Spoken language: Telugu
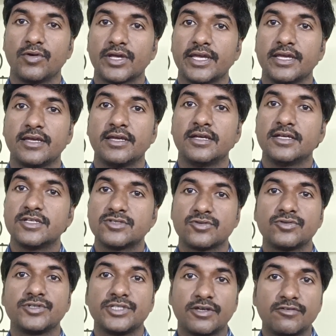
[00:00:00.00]
ఓకే
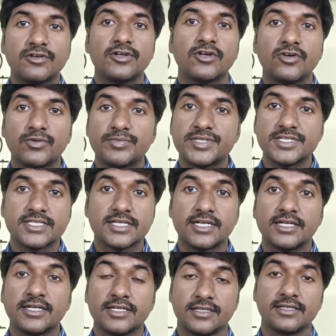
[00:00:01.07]
సో ఇది ఎవరు డెవలప్
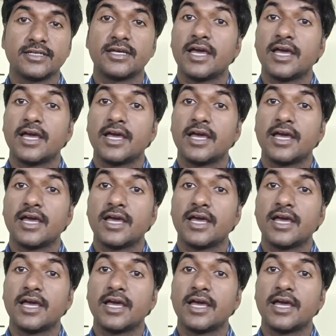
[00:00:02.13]
చేశారంటే